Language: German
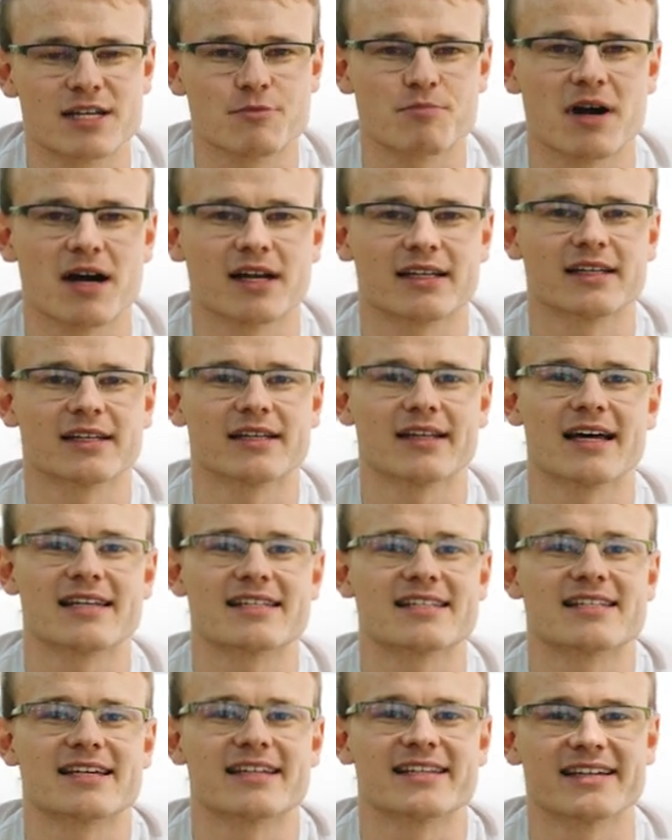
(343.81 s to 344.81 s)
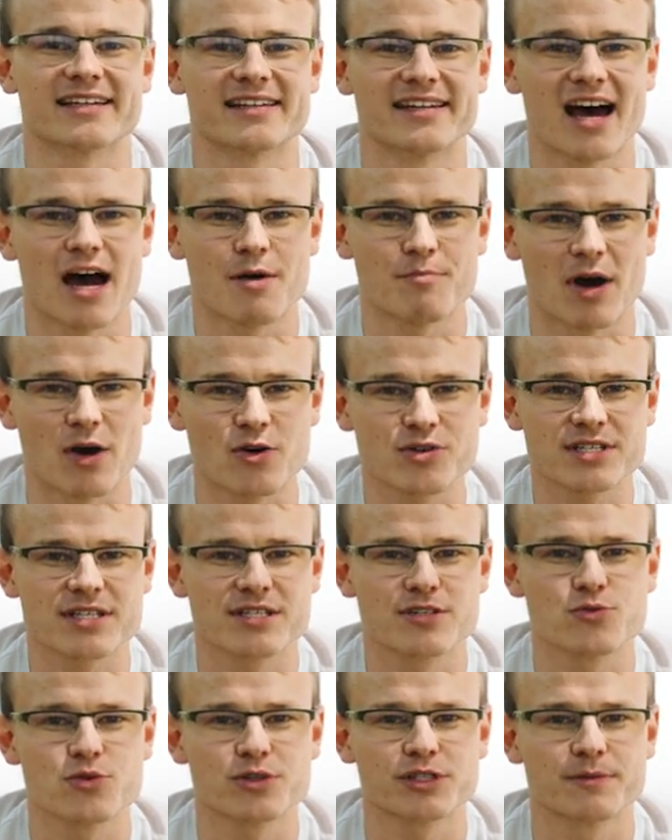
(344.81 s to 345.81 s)
gebracht hat, hat ihr dann ihren Namen
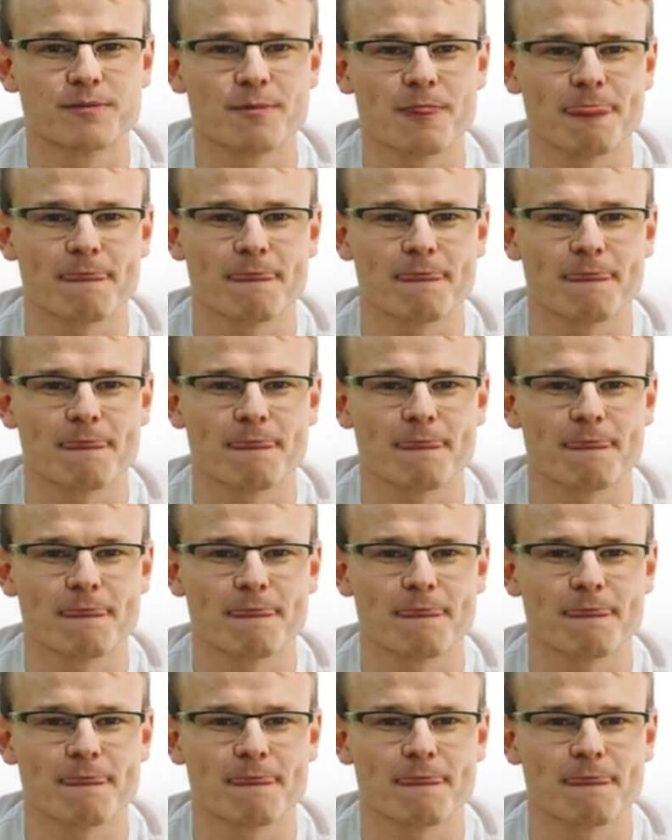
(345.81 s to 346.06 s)
ausgesucht